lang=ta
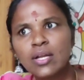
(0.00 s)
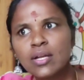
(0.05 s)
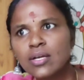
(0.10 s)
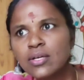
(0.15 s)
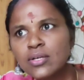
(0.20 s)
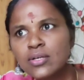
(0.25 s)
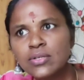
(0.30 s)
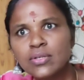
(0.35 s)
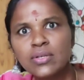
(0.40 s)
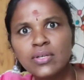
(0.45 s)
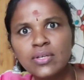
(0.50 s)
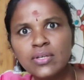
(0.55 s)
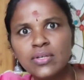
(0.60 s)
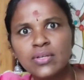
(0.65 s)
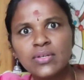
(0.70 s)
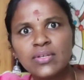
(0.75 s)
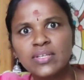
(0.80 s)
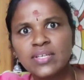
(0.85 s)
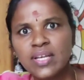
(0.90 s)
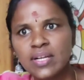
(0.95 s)
எனக்கு
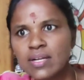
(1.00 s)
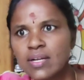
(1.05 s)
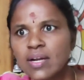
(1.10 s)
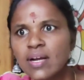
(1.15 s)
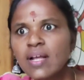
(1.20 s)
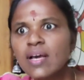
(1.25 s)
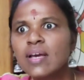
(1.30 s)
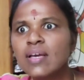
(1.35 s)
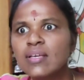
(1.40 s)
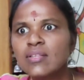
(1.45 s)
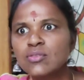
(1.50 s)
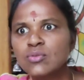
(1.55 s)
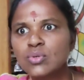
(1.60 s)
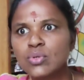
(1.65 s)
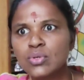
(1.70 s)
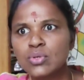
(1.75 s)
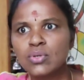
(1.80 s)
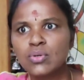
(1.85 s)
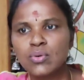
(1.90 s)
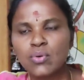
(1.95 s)
என்னடா
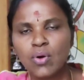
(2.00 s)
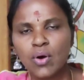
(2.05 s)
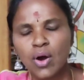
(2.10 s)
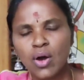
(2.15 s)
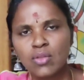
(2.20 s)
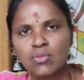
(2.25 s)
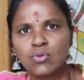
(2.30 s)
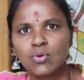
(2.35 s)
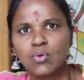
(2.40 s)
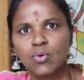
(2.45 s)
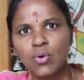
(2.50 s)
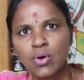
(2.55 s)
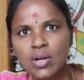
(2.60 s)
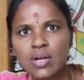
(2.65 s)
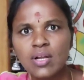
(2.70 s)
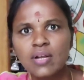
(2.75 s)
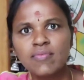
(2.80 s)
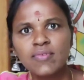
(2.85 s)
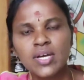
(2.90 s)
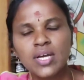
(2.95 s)
இந்த அந்த
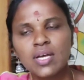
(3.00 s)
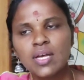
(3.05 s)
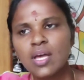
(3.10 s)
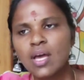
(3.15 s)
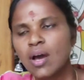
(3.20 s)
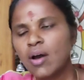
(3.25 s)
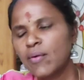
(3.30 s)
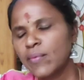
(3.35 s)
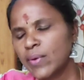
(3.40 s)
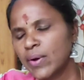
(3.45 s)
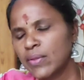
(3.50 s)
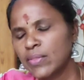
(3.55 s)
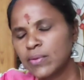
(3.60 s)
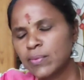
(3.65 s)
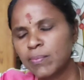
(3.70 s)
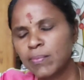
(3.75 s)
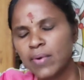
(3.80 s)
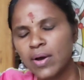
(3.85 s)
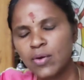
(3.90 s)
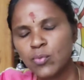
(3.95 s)
குரலுங்க
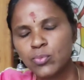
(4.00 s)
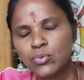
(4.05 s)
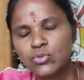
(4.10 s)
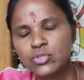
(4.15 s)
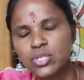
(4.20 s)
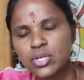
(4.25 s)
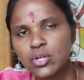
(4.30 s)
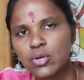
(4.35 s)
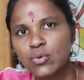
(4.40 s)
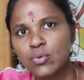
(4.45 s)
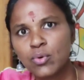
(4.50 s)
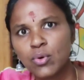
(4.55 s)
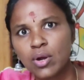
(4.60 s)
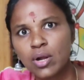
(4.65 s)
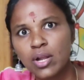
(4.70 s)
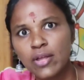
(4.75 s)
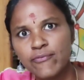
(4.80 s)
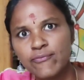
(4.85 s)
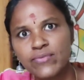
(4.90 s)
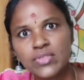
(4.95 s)
அந்த பூஜாரி
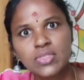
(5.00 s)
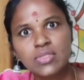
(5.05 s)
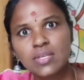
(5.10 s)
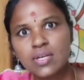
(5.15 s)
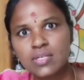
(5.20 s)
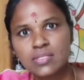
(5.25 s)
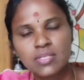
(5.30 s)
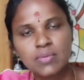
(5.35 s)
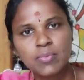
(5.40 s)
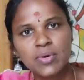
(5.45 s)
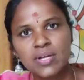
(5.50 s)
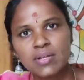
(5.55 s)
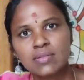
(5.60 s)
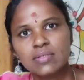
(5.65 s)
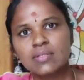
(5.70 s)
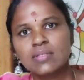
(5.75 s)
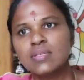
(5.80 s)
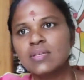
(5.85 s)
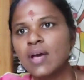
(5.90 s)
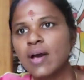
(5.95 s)
குரலே வித்தியாசமா
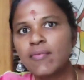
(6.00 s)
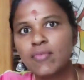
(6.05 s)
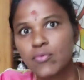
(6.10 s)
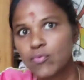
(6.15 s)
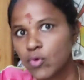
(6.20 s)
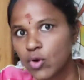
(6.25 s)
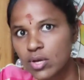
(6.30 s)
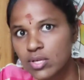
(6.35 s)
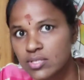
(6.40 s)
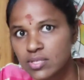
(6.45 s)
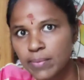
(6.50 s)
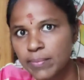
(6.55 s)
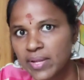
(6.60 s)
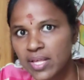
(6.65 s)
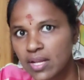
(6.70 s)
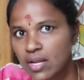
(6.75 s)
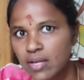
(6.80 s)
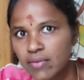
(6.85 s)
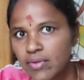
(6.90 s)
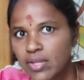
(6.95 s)
இருந்தது அவர் வாய்ஸ்
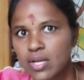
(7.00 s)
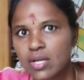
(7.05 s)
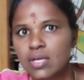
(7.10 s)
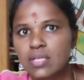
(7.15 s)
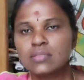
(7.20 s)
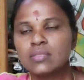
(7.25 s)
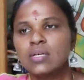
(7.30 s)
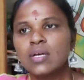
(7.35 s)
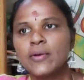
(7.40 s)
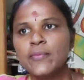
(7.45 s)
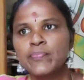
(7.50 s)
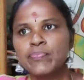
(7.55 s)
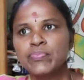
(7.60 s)
அப்படி இருக்கவே இருக்காது